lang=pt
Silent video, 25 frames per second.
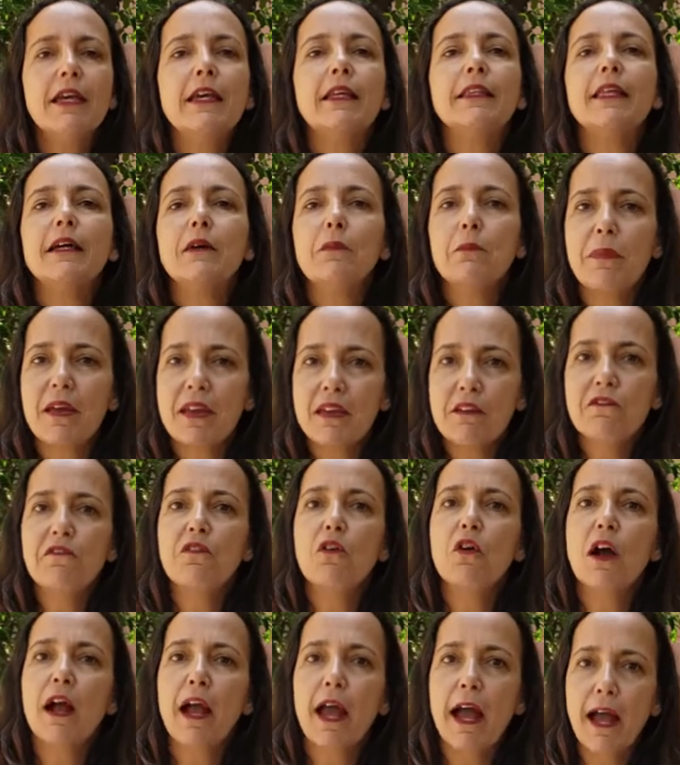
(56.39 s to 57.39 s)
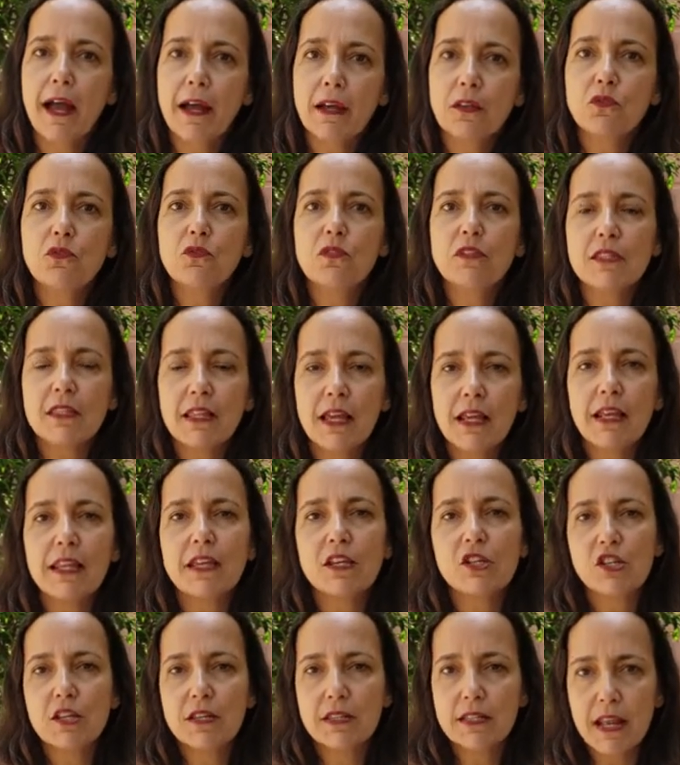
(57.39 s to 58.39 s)
também focados na
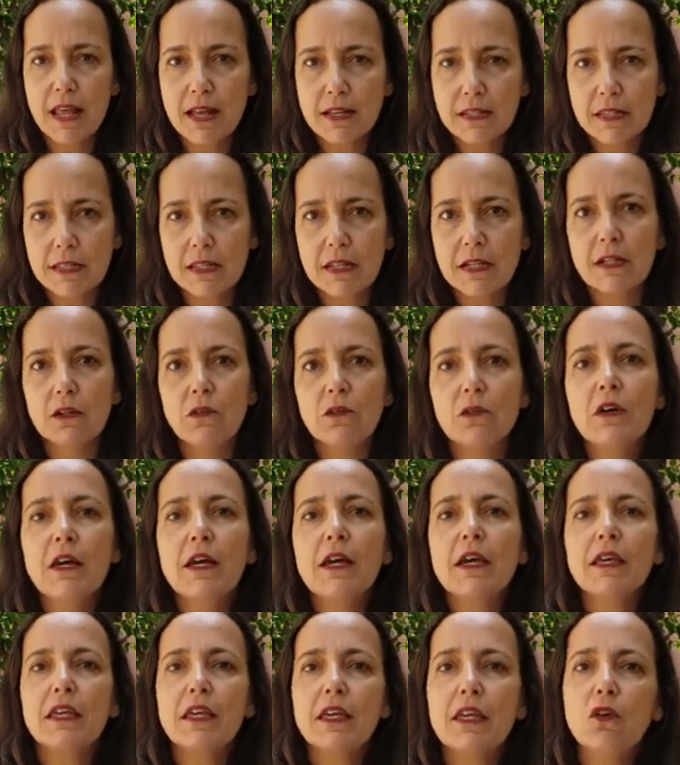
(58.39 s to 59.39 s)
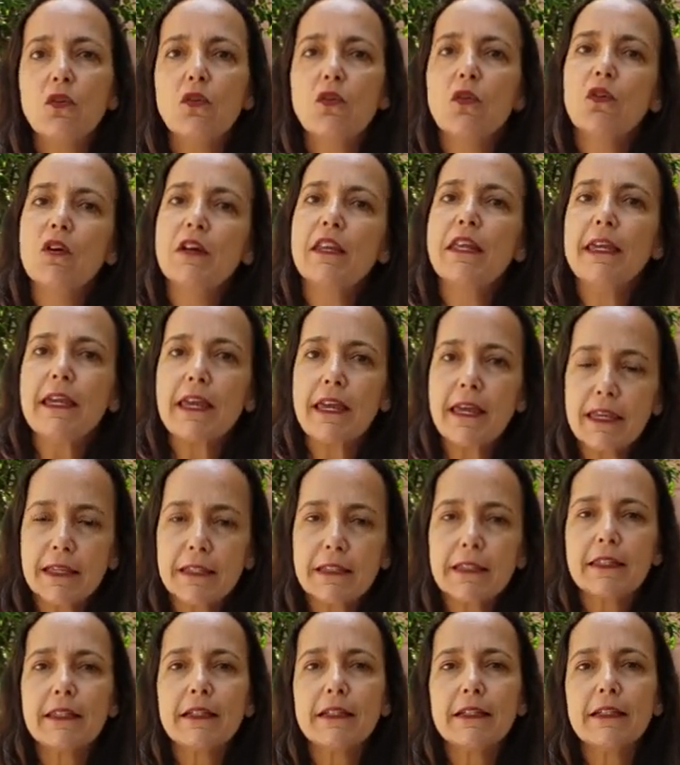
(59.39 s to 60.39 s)
legislação que
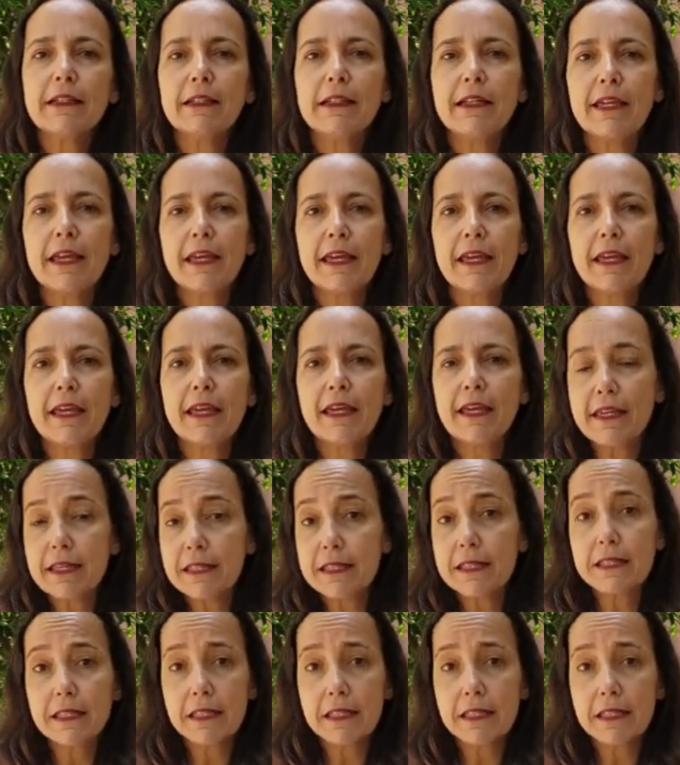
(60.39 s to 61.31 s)
orienta eh, esses